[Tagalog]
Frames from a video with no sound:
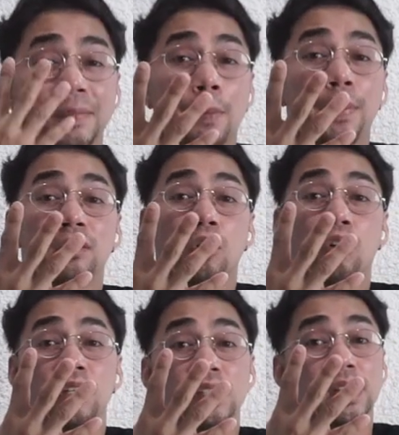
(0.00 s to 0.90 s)
Apat na
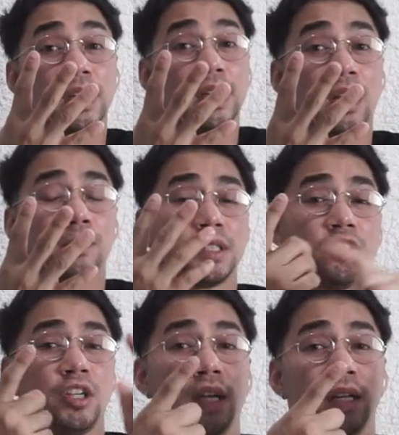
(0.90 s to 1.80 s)
colors lang lalabas
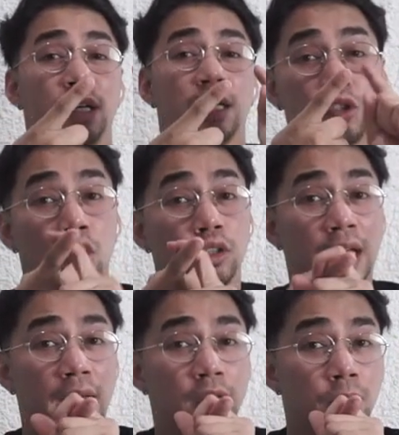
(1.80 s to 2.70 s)
dyan. Choco
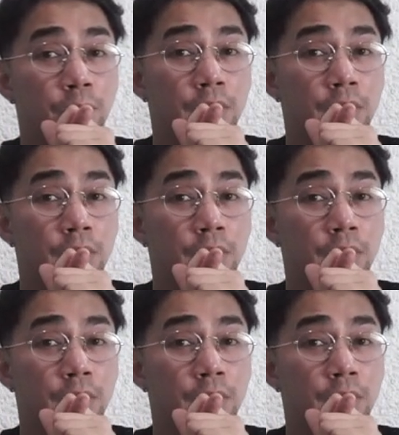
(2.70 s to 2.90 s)
tan, yung